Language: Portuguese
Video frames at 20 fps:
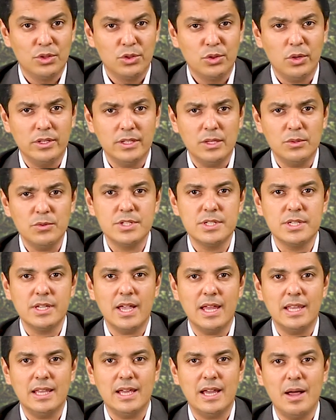tornando-se
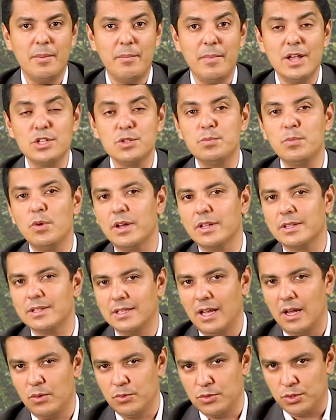ela a mais
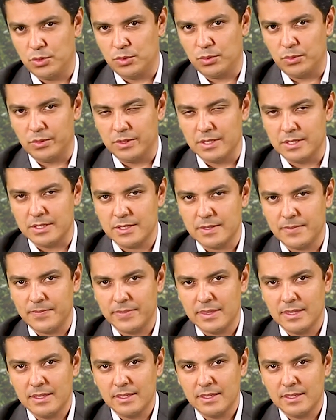mortal de todas.